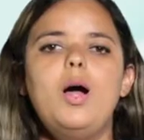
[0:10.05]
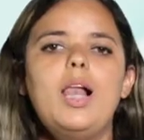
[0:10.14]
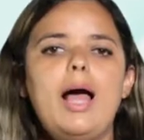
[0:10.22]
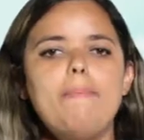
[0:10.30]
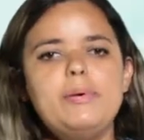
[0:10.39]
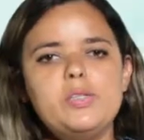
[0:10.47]

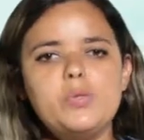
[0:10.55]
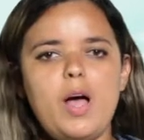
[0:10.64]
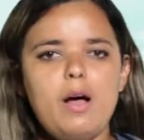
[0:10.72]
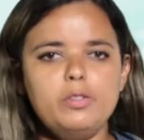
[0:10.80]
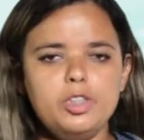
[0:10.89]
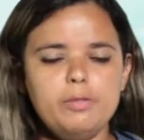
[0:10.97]
Olá,
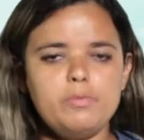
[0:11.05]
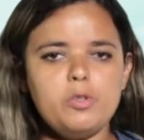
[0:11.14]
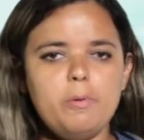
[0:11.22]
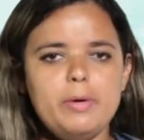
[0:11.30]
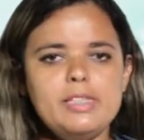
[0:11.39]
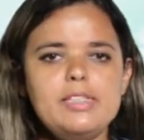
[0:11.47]
pessoal. Estamos
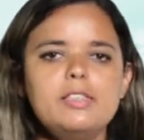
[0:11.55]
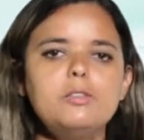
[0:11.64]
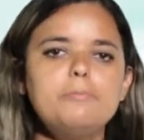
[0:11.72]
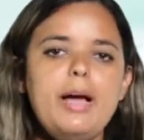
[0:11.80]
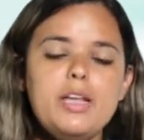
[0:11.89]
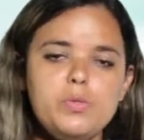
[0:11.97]

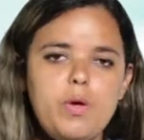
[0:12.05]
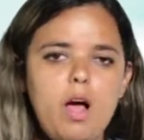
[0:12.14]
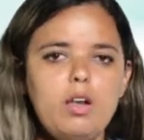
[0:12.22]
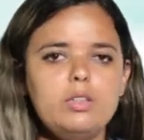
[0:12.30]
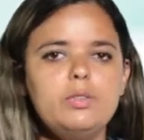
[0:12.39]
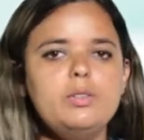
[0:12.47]
começando mais uma
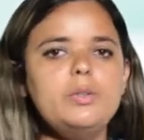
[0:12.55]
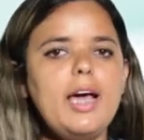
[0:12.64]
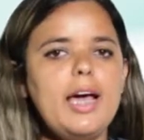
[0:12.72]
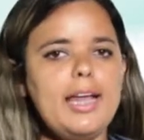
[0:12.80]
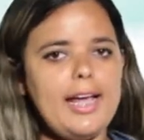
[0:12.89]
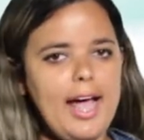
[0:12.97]
aula da
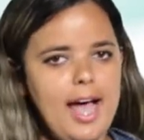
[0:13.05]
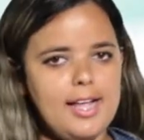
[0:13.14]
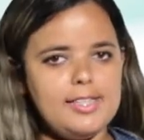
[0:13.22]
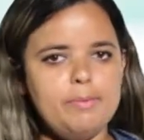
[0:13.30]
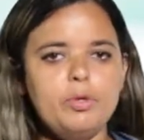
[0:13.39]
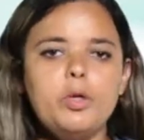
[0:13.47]
Educar em
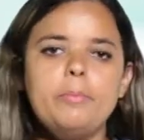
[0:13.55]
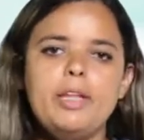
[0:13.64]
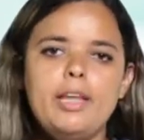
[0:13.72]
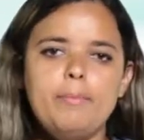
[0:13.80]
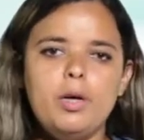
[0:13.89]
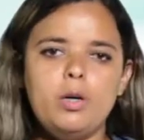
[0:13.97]
Casa. Meu nome é
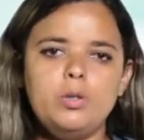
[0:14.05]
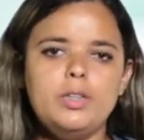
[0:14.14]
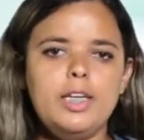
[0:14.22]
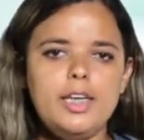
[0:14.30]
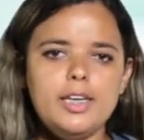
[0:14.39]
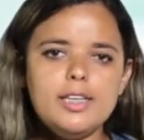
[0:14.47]
Débora
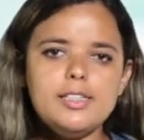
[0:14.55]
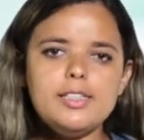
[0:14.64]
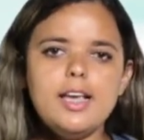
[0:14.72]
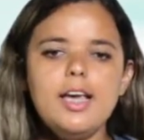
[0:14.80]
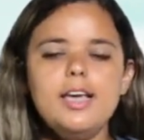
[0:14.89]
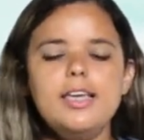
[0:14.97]
Rodrigues
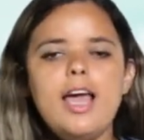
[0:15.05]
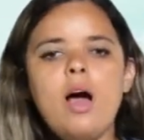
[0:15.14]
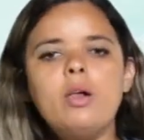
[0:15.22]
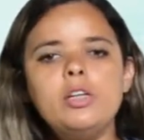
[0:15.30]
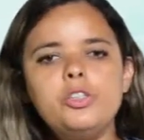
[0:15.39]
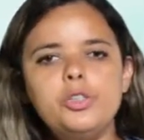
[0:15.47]
e a
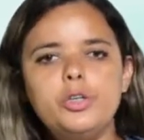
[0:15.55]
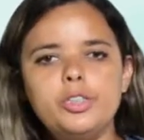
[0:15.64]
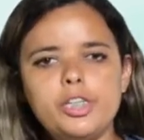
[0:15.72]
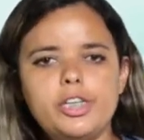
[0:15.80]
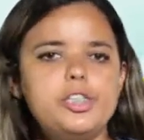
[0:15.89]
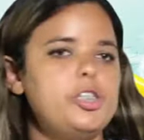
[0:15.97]
aula de
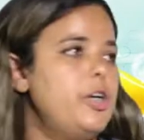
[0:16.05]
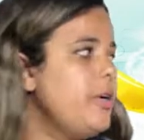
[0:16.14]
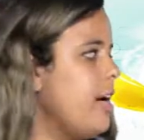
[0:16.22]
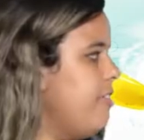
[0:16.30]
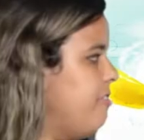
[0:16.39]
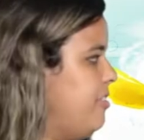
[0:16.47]
hoje é de
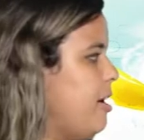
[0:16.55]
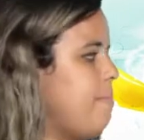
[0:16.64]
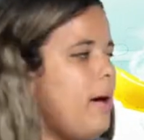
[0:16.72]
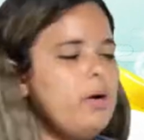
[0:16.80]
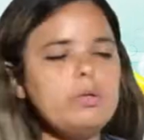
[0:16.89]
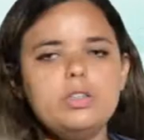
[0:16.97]
Geografia
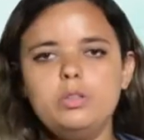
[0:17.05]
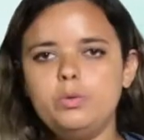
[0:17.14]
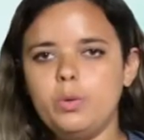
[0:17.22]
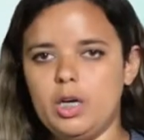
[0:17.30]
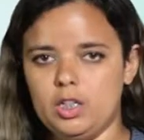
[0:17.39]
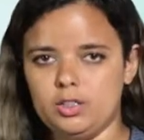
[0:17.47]
para o
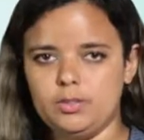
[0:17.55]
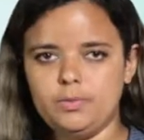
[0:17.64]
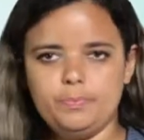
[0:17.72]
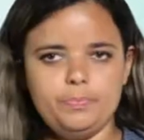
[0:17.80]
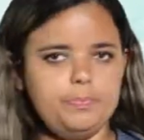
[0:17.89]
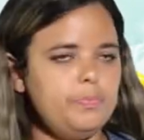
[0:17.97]
quinto ano.
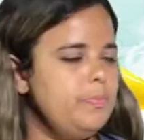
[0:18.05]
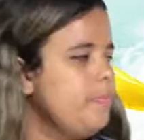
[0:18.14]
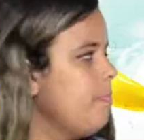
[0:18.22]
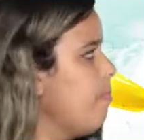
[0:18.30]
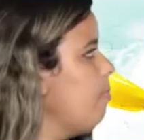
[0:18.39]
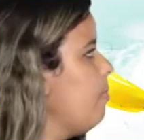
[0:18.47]

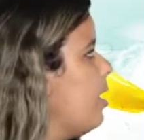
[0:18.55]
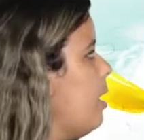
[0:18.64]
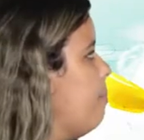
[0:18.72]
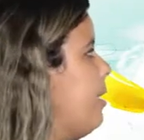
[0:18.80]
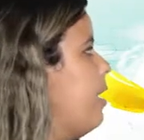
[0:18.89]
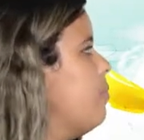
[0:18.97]

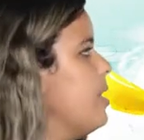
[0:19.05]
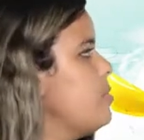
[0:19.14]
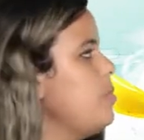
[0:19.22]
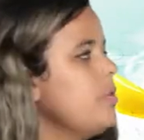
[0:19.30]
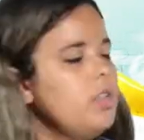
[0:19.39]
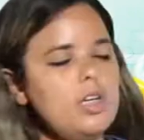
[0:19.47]
Bem, o
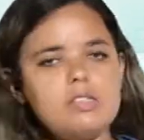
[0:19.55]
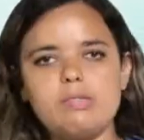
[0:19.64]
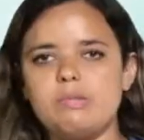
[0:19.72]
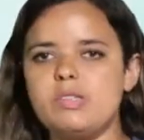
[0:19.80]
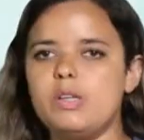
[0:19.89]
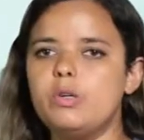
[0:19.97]
assunto que nós
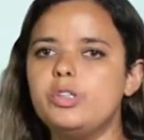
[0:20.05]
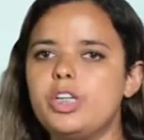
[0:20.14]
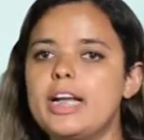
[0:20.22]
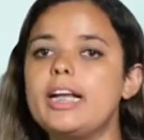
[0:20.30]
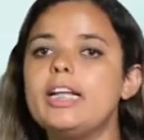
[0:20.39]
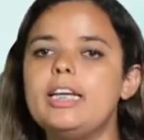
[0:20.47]
vamos ver hoje
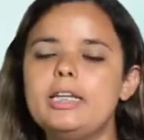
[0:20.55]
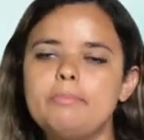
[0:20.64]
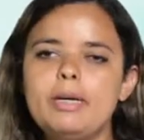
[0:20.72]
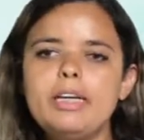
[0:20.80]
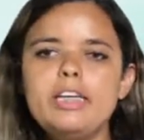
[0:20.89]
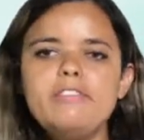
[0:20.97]
é
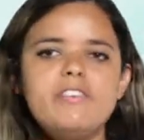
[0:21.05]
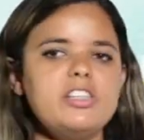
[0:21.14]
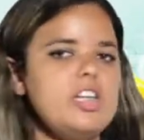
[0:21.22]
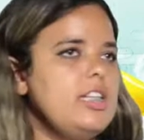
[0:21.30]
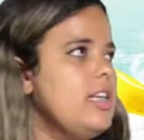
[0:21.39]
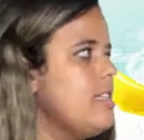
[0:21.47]
clima e
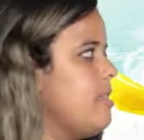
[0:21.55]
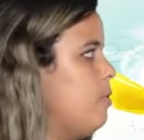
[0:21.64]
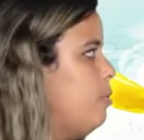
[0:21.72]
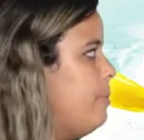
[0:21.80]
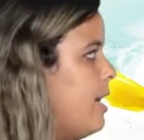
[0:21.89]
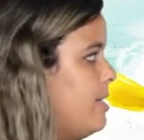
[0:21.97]
vegetação
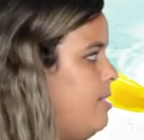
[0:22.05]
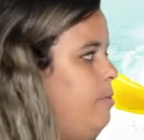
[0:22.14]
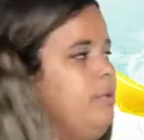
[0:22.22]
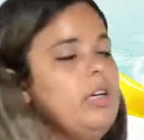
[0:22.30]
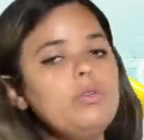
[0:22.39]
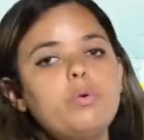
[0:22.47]
do
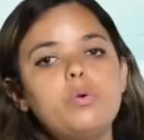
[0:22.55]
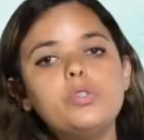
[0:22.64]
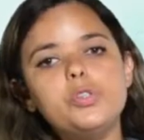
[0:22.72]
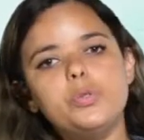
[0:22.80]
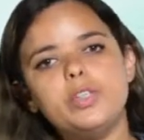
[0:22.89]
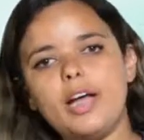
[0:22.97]
Brasil, dando
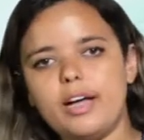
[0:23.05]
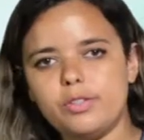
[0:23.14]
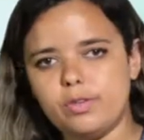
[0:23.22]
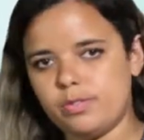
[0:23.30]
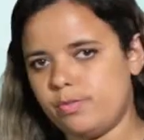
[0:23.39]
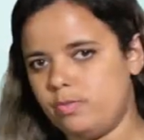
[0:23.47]
continuidade
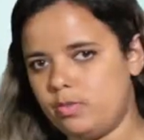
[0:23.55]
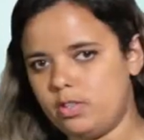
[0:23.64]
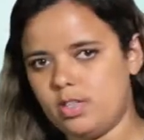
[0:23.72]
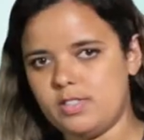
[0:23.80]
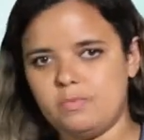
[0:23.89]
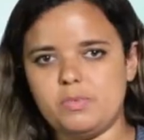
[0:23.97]
ao assunto que
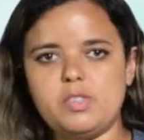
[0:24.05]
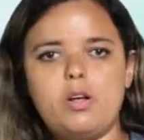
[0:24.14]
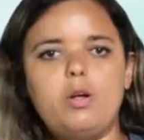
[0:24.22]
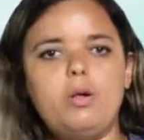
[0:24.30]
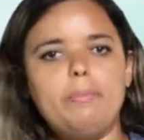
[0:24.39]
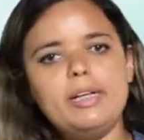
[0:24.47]
nós vimos na
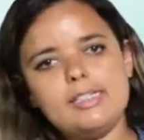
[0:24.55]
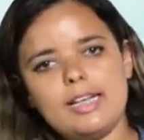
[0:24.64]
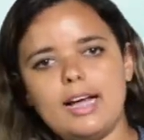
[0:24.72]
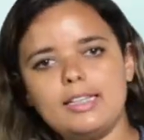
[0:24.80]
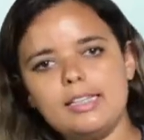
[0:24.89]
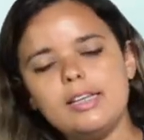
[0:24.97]
aula
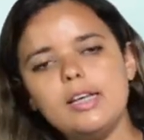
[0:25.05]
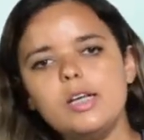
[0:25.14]
passada